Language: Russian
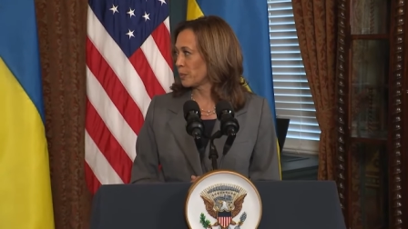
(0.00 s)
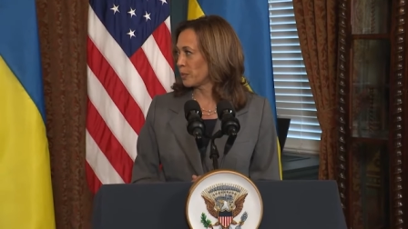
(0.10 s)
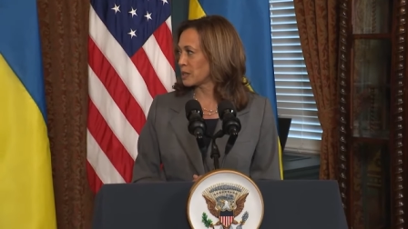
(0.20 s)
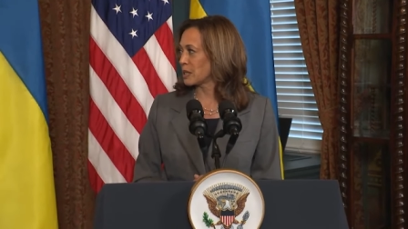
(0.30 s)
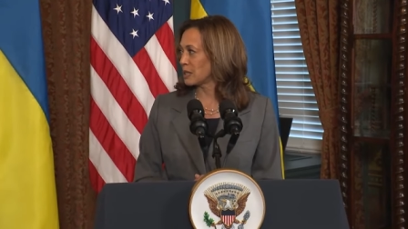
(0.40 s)

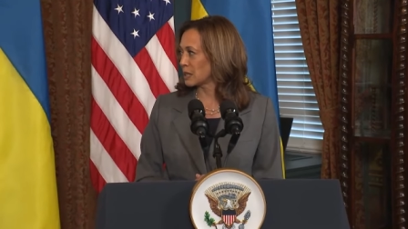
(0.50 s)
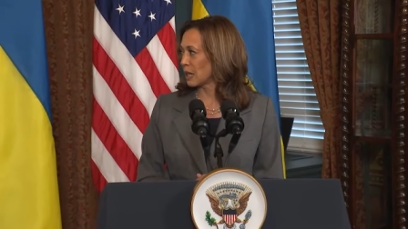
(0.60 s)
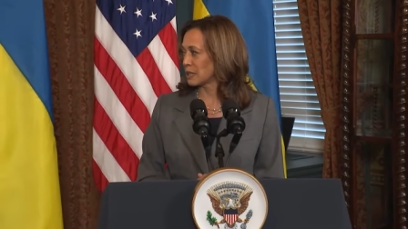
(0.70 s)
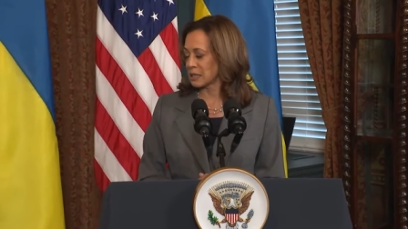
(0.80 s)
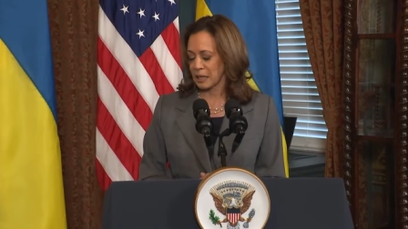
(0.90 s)
И
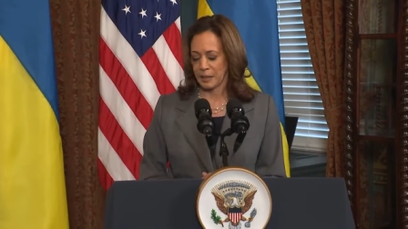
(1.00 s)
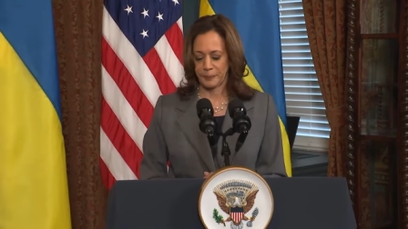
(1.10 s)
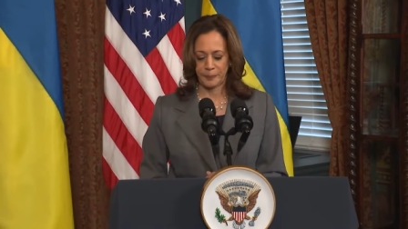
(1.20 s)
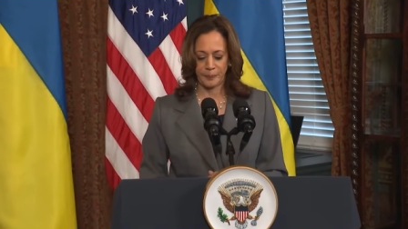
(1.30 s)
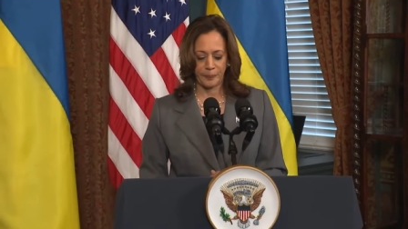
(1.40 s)
сегодня Киев
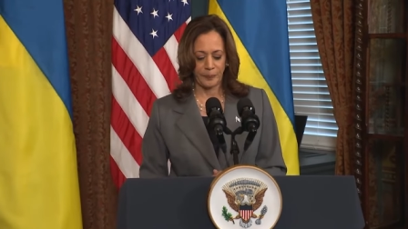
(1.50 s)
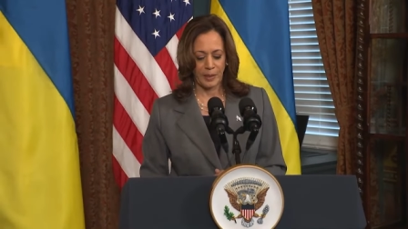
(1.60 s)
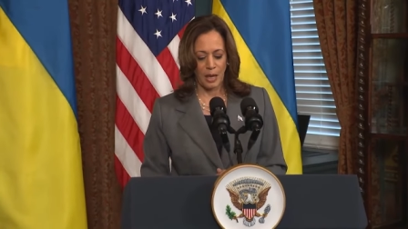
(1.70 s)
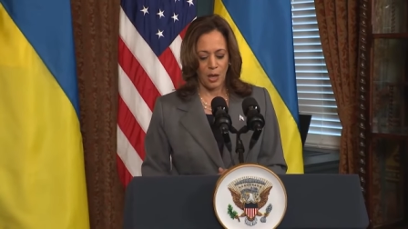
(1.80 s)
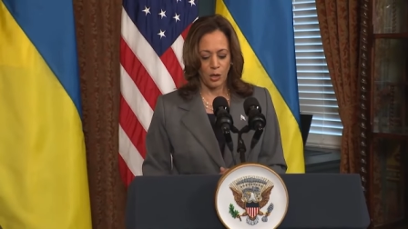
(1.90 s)
свободен
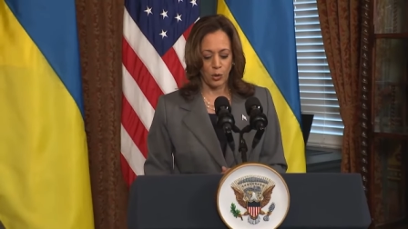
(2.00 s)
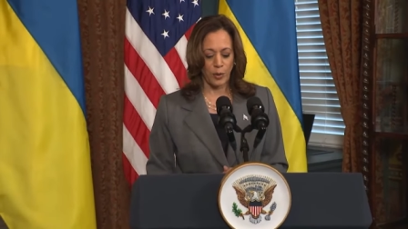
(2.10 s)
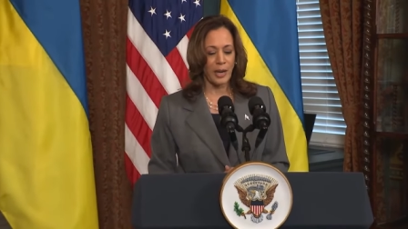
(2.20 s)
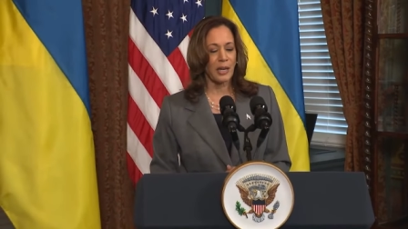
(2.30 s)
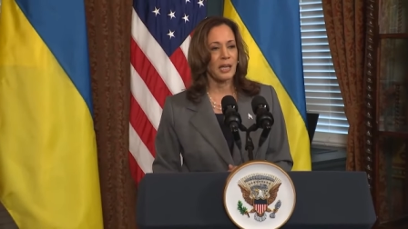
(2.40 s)
и
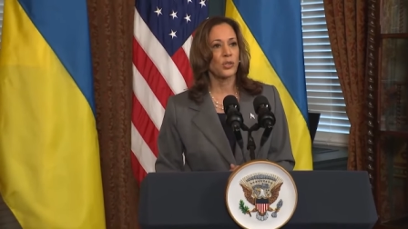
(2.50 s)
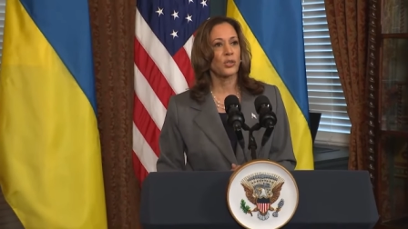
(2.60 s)
силен.